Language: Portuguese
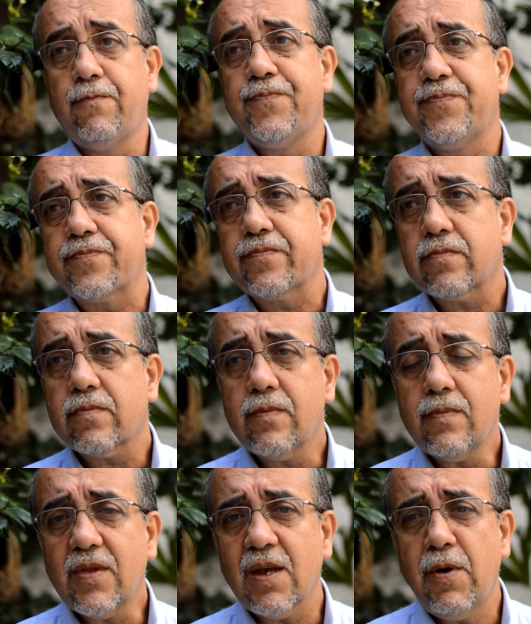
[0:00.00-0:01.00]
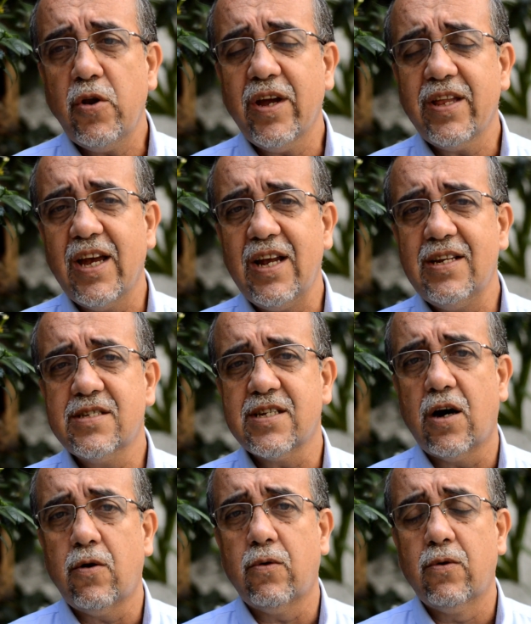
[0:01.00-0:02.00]
são, a maioria
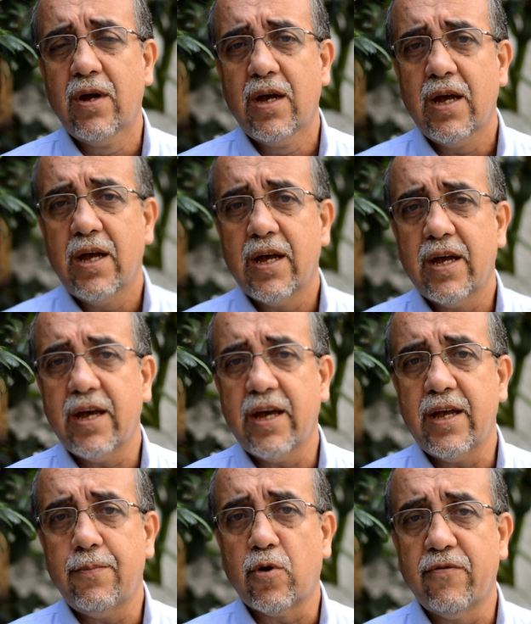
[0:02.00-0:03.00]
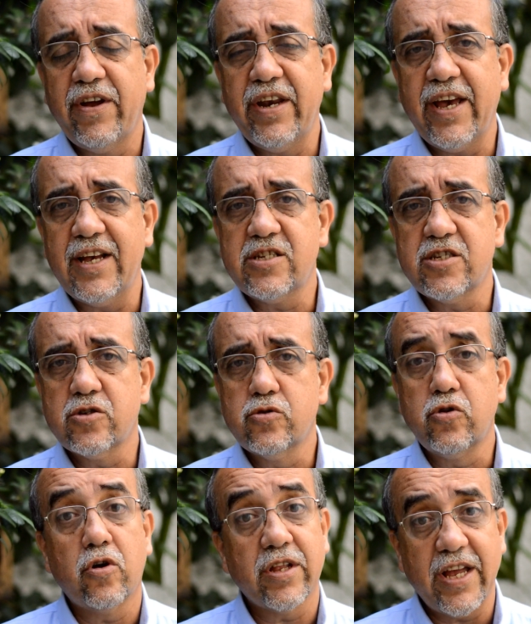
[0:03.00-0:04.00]
deles são é,
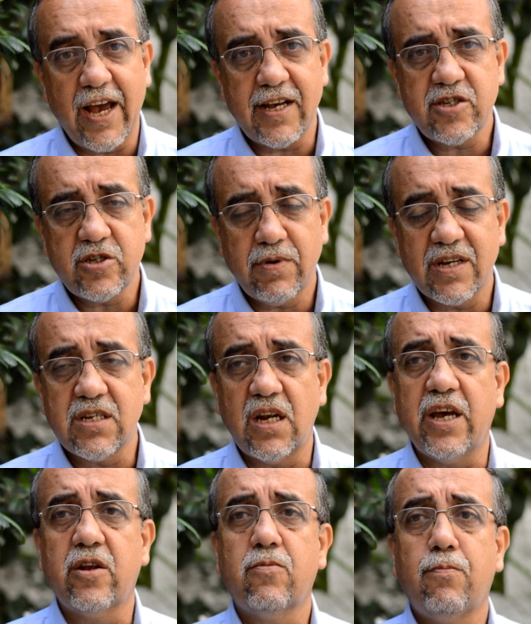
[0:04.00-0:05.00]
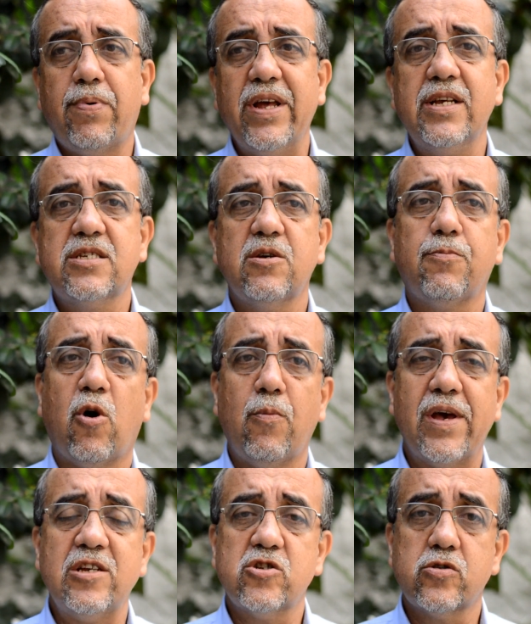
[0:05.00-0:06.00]
provenientes do Nordeste brasileiro,
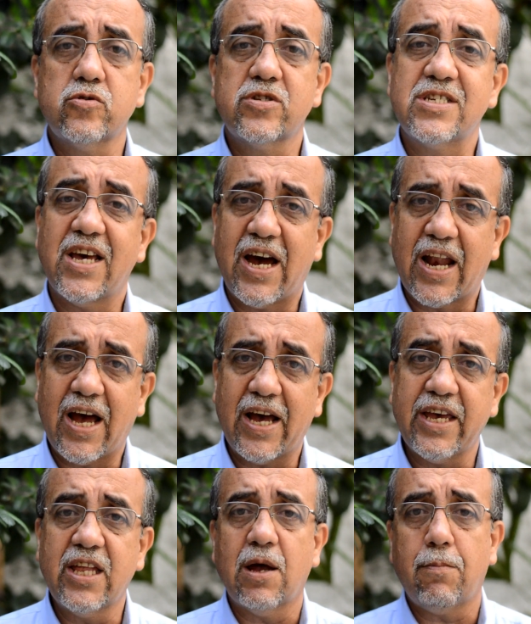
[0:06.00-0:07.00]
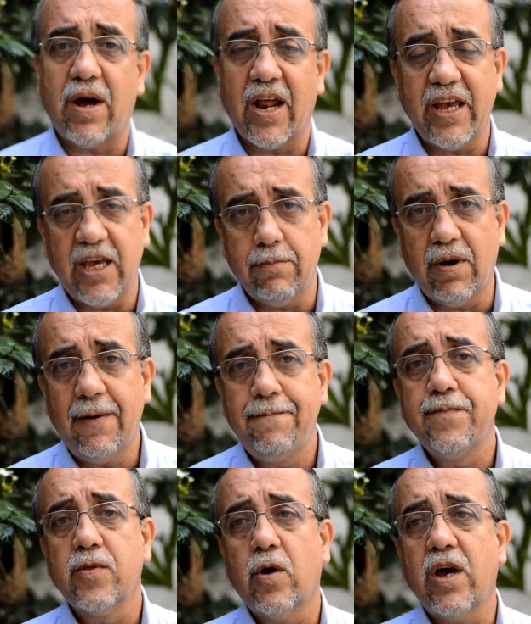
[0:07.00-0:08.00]
principalmente do Ceará e da
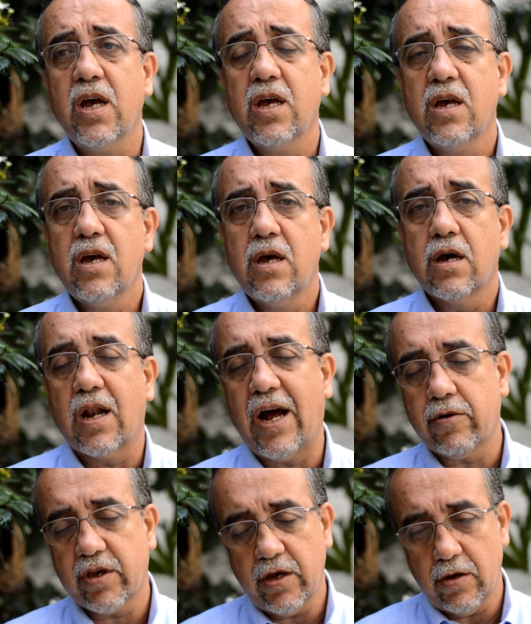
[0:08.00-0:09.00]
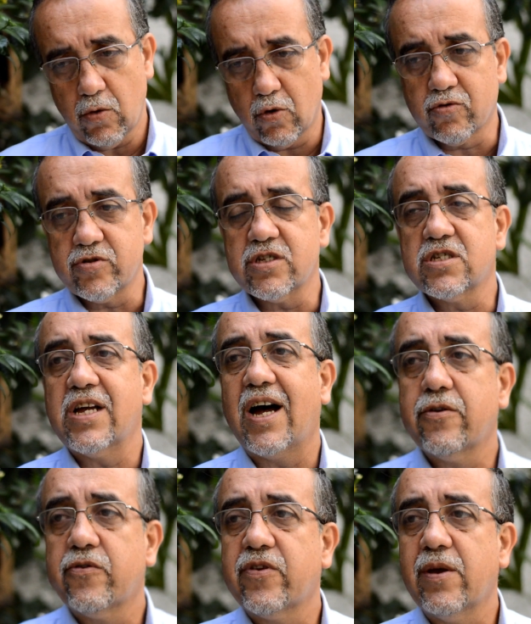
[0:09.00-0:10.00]
Paraíba, não é? Claro que outros
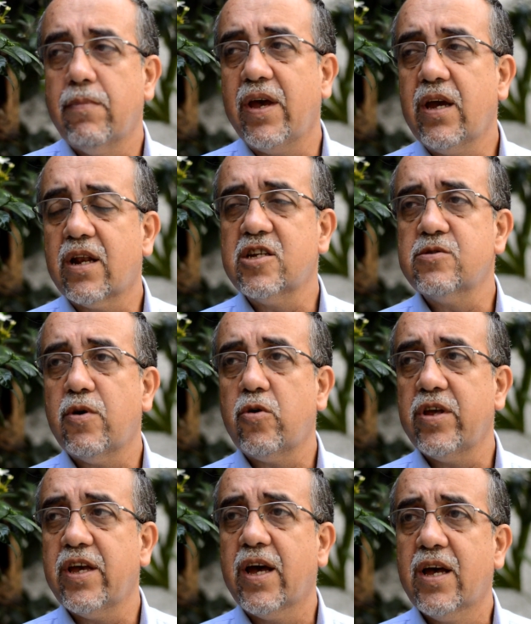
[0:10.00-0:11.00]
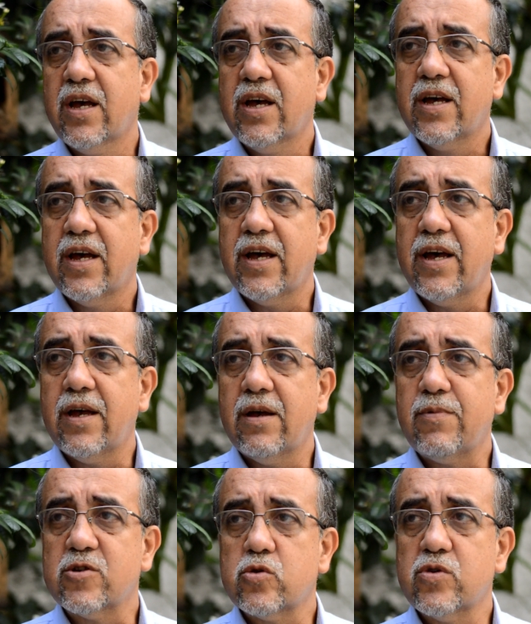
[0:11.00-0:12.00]
estados também, grande maioria
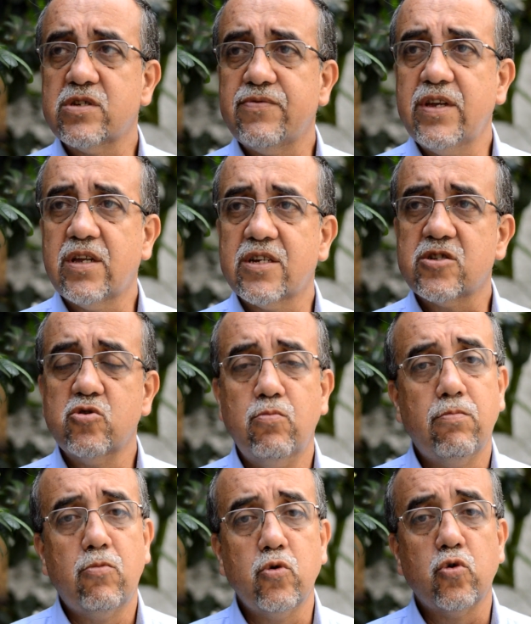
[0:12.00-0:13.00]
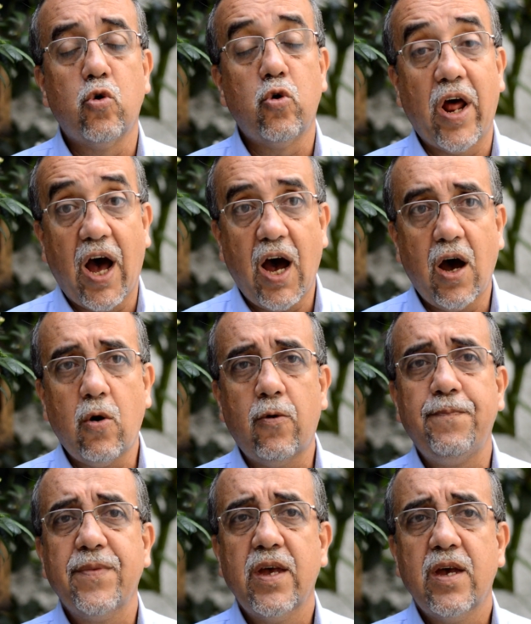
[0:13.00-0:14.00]
é, pessoas vindas do mundo
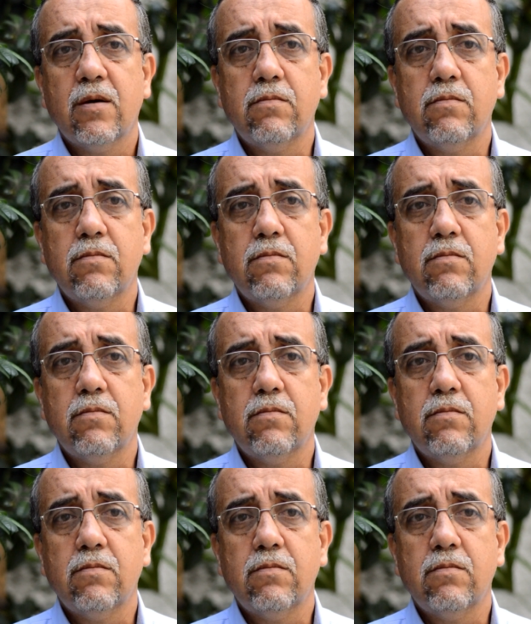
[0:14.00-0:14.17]
rural,